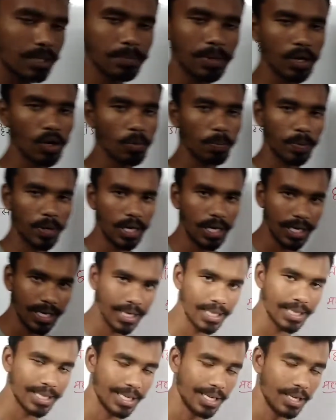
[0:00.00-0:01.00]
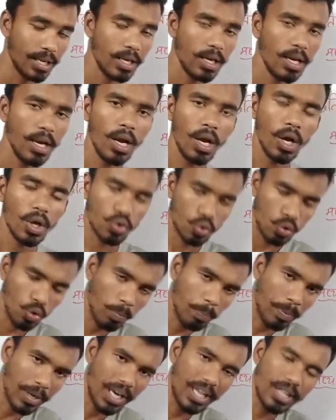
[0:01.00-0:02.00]
आदि मानव पहले के थे तो
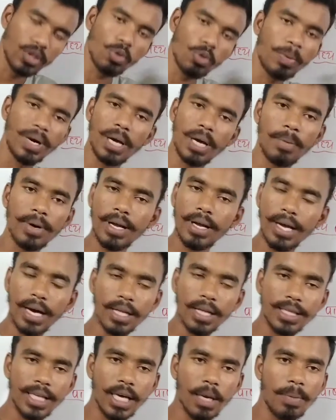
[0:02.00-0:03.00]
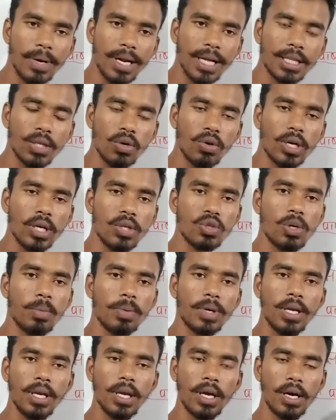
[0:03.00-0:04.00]
पहले तो बड़ा बड़े हथियार बनाते होंगे
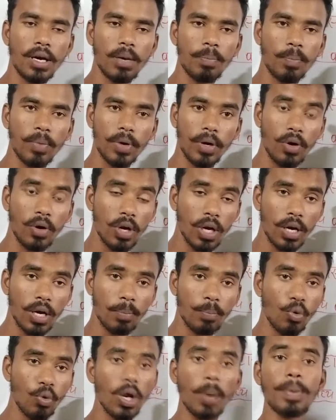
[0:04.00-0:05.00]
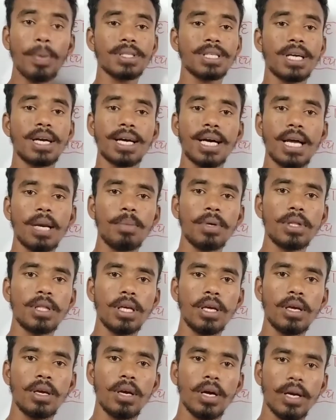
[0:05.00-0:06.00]
जबकि पूरा पषाण काल में
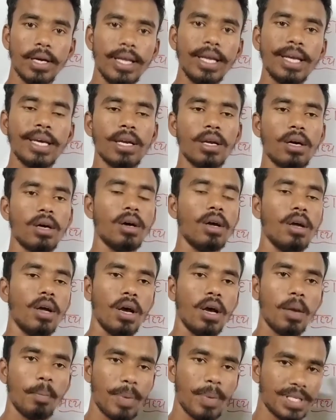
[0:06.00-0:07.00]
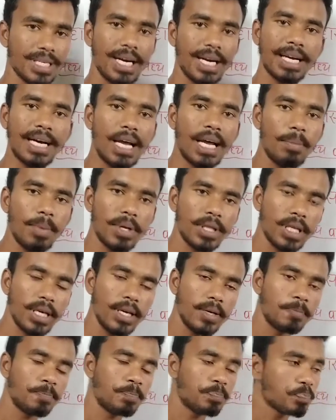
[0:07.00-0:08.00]
थे ठीक है ना पषाण काल में थे
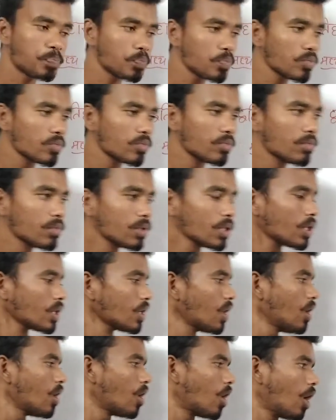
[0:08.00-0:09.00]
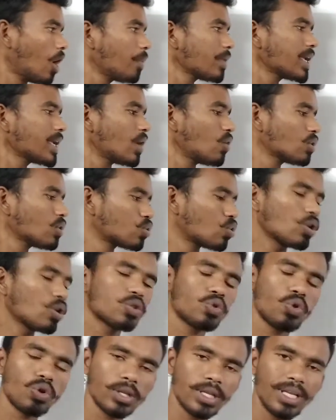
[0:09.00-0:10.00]
अब क्या वो थोड़े
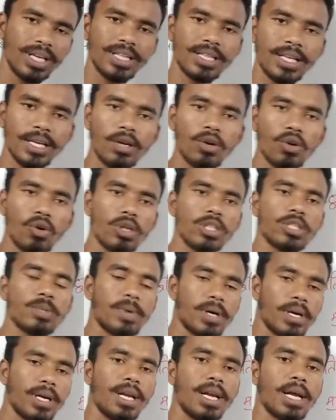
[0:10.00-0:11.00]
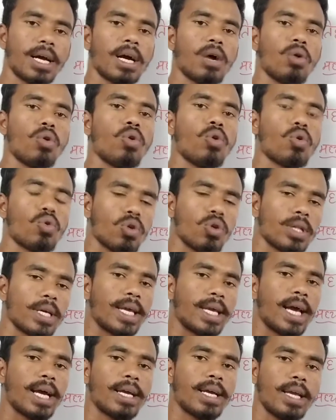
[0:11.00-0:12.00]
थोड़े धीरे धीरे नॉलेज बढ़ने लगा उन लोगों को तो
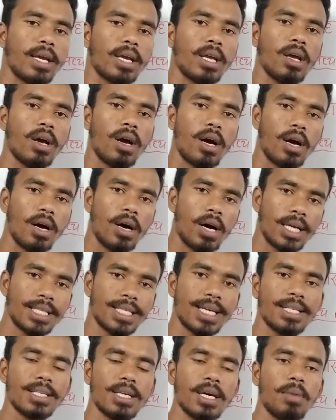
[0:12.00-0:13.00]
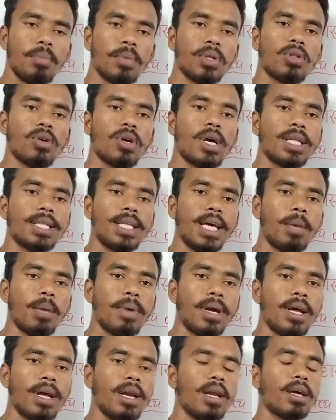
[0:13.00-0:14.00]
क्या किए कि अच्छा अच्छा मतलब हथियार
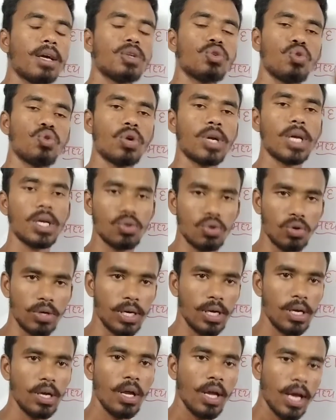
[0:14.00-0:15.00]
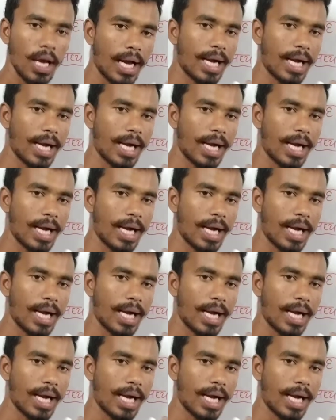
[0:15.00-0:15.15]
बनाने लगे छोटा छोटा